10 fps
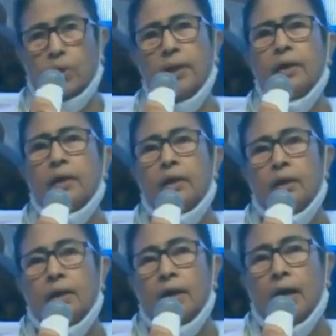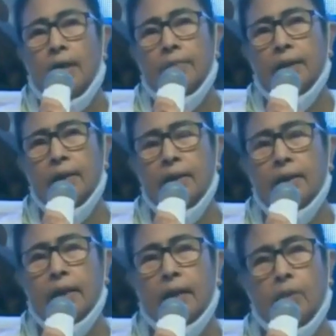করে আমরা
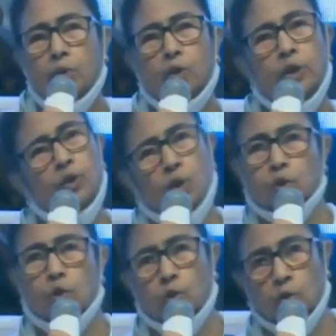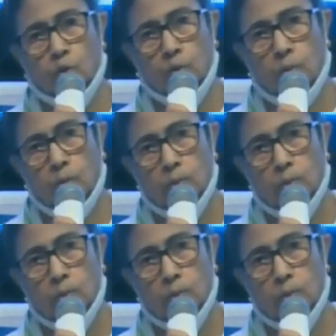এবছরে দশ লক্ষ করব।